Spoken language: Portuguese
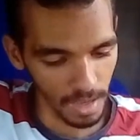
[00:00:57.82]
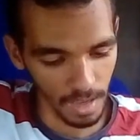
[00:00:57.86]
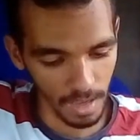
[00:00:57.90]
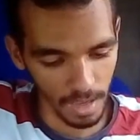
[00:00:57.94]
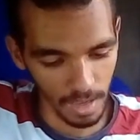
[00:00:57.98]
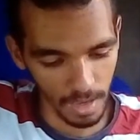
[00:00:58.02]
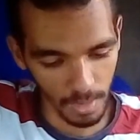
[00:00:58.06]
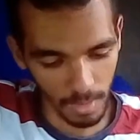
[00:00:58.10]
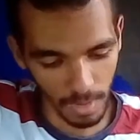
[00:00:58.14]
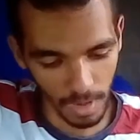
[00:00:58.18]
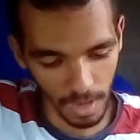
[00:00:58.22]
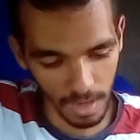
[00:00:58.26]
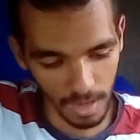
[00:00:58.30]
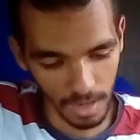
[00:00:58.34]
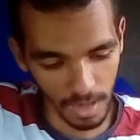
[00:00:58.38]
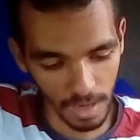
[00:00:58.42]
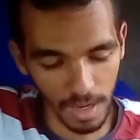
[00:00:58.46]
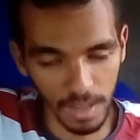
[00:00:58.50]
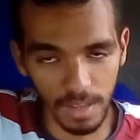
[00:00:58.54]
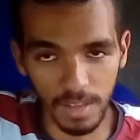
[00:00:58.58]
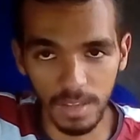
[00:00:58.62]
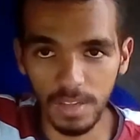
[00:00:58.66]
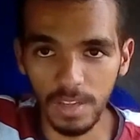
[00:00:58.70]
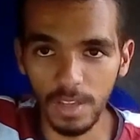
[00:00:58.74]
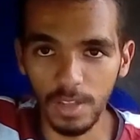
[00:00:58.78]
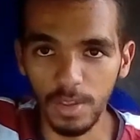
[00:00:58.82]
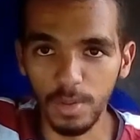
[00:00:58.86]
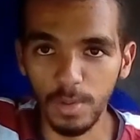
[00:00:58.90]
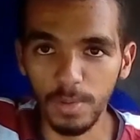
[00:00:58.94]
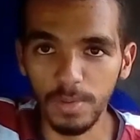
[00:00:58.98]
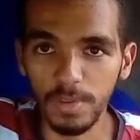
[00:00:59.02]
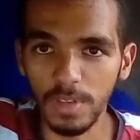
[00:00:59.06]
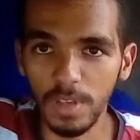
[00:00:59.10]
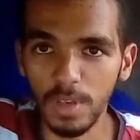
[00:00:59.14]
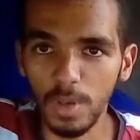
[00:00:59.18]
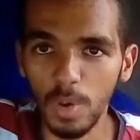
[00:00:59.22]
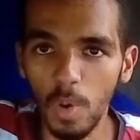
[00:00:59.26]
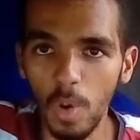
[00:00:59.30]
É, eu quero agradecer a
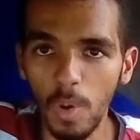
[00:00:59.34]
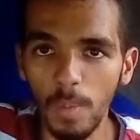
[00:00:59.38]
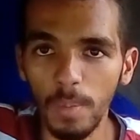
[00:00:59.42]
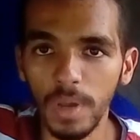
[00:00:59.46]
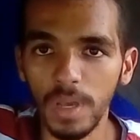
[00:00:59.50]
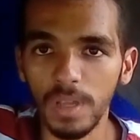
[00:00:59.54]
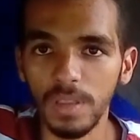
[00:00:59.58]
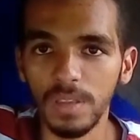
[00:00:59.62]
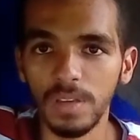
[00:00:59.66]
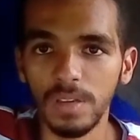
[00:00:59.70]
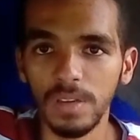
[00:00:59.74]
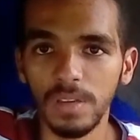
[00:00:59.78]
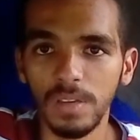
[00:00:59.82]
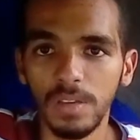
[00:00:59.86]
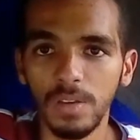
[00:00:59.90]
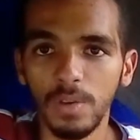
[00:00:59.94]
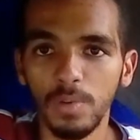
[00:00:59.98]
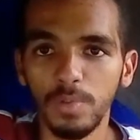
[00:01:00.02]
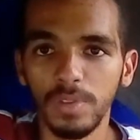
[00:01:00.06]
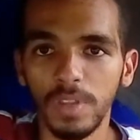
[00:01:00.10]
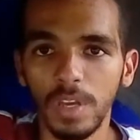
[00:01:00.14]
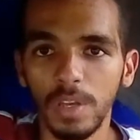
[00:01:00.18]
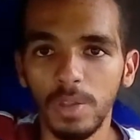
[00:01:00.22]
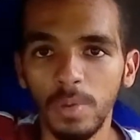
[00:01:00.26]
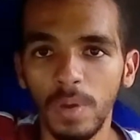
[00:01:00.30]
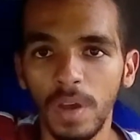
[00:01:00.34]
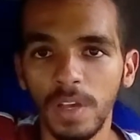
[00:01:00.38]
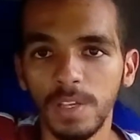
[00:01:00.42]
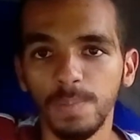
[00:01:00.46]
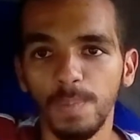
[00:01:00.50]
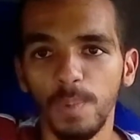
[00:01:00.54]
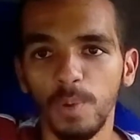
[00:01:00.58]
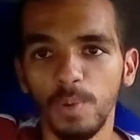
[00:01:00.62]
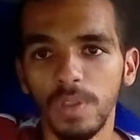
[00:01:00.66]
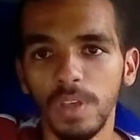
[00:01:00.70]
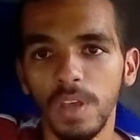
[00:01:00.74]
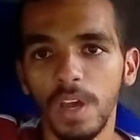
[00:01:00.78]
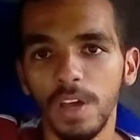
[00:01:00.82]
todos que comentam aí. Eu tento
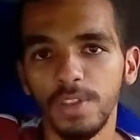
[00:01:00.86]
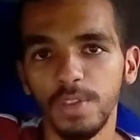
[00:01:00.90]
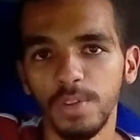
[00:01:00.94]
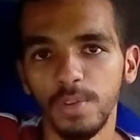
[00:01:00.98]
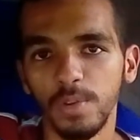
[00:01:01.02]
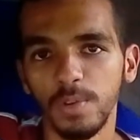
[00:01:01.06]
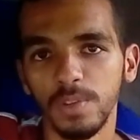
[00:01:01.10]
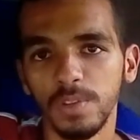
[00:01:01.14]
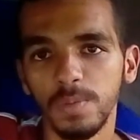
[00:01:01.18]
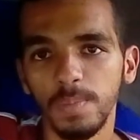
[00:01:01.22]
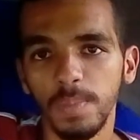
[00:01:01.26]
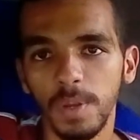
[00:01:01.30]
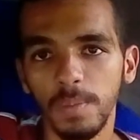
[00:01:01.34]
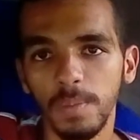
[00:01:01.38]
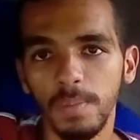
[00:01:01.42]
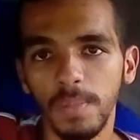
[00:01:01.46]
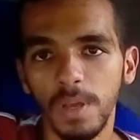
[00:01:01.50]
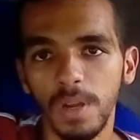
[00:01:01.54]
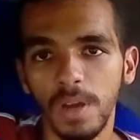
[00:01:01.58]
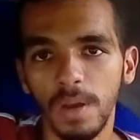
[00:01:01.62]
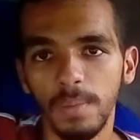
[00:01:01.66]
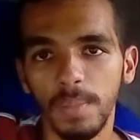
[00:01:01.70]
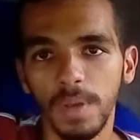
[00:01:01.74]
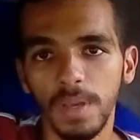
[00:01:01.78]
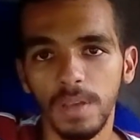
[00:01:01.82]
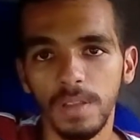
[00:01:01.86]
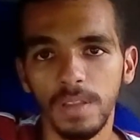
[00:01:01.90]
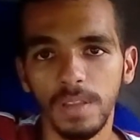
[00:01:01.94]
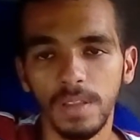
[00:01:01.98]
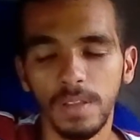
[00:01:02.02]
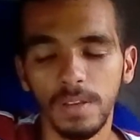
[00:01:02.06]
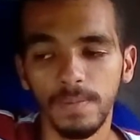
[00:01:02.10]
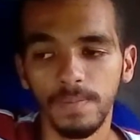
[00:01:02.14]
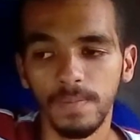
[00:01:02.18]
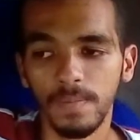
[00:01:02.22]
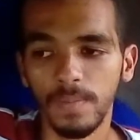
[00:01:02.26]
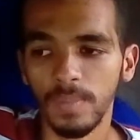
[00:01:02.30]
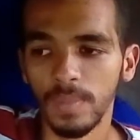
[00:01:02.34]
responder a todos primeiramente,
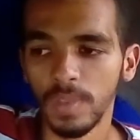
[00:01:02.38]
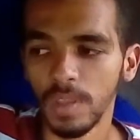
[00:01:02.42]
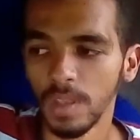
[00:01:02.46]
né?